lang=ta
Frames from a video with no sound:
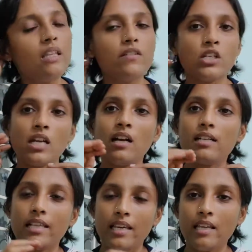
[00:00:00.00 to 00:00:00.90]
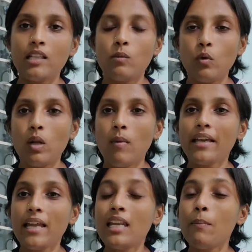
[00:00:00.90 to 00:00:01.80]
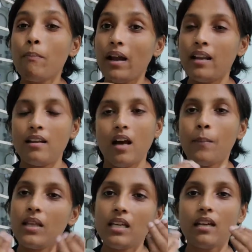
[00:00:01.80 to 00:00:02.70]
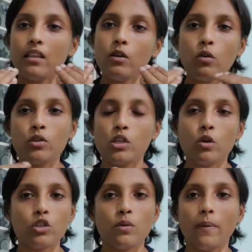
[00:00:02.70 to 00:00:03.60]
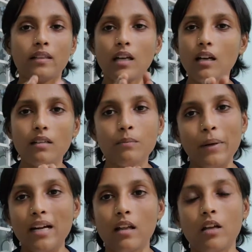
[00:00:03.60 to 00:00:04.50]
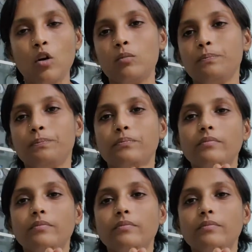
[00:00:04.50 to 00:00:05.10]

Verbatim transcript: இந்த விஷயங்கள் செய்யறது மூலமா என்ன பலன் அப்படிங்கிறதையும் கொஞ்சம் யோசிச்சு பார்த்தா பெட்டரா இருக்கும்